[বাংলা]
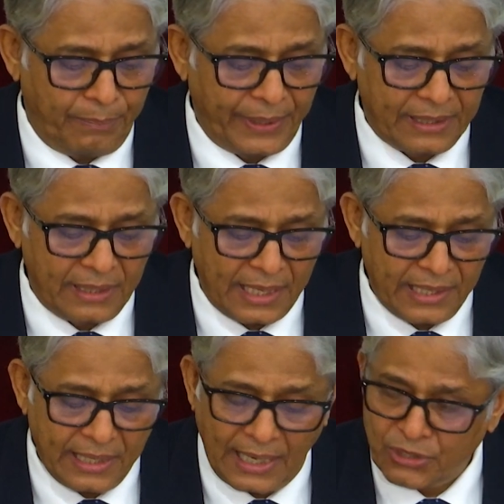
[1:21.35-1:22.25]

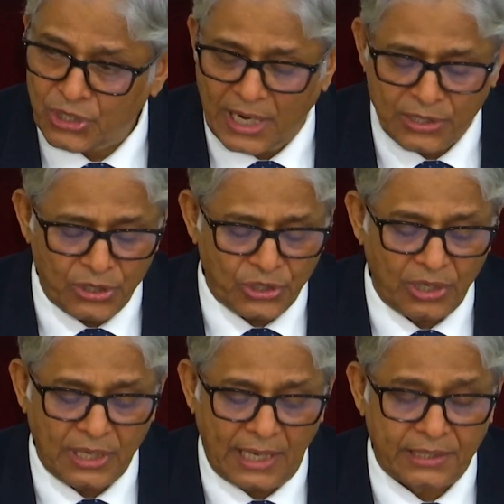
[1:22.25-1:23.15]
বিজ্ঞানে আসন
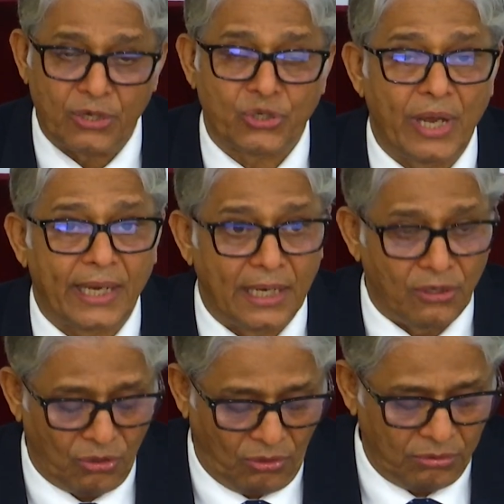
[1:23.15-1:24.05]
সংখ্যা আঠারোশো একান্ন